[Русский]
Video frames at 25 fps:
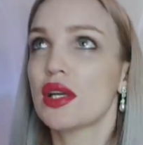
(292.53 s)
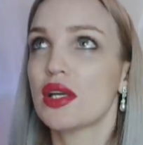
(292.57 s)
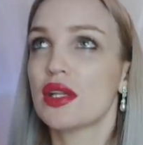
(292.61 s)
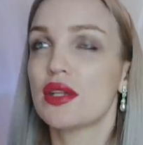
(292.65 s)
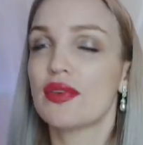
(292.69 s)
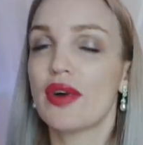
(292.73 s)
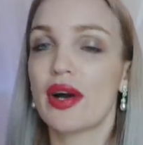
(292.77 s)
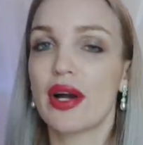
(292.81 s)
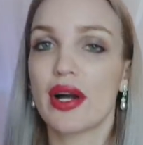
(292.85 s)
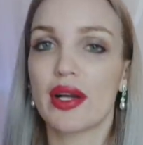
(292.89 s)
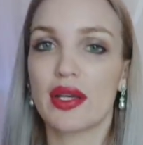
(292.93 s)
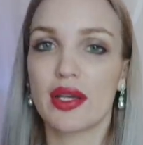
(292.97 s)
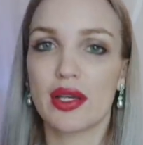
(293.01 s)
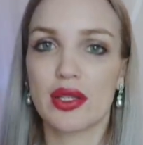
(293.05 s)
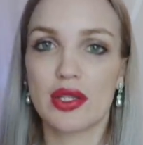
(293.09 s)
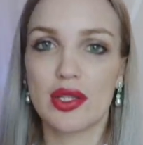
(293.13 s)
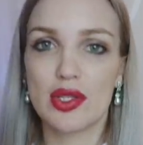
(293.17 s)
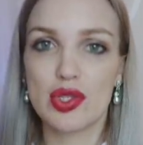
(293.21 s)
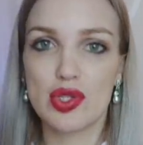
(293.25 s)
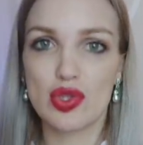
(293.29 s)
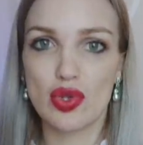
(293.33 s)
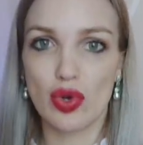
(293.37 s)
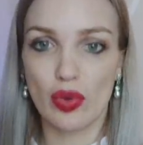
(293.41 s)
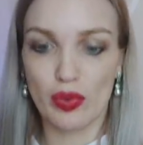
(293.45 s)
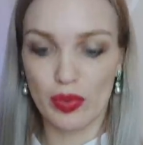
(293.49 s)
и два каких-то
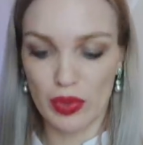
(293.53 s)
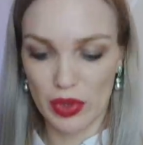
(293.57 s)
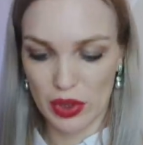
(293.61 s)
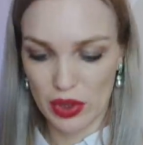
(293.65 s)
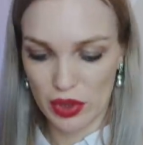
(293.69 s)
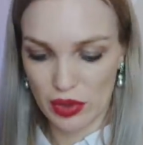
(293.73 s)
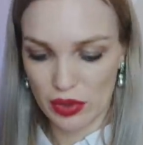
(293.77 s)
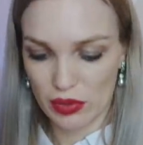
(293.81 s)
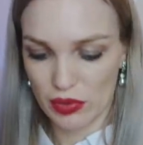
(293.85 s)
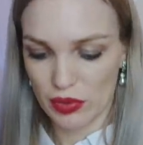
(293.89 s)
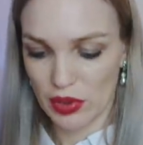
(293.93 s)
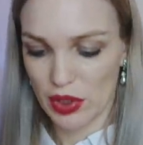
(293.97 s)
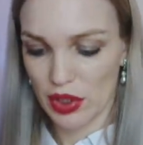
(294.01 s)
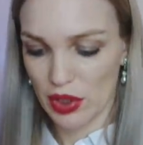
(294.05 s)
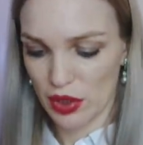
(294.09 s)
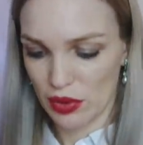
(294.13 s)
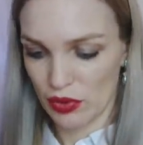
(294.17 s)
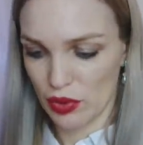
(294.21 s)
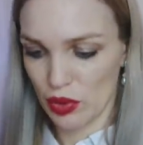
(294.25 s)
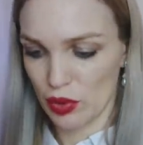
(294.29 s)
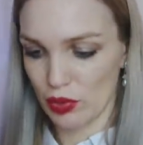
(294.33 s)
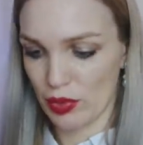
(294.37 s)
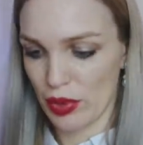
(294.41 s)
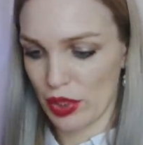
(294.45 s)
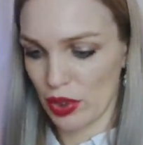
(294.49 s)
темных и
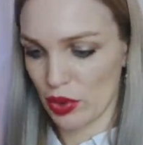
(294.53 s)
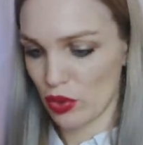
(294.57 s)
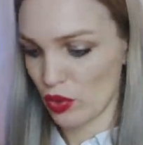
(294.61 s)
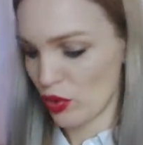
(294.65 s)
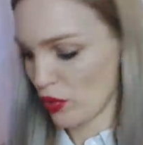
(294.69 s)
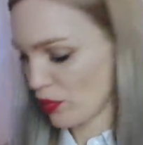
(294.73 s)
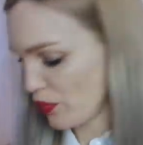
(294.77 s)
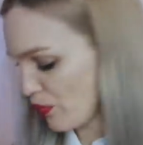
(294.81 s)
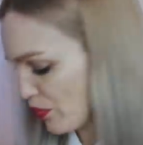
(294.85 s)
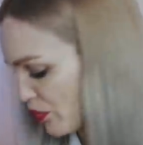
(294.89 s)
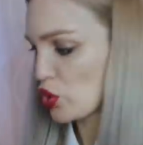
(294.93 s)
вот бордо.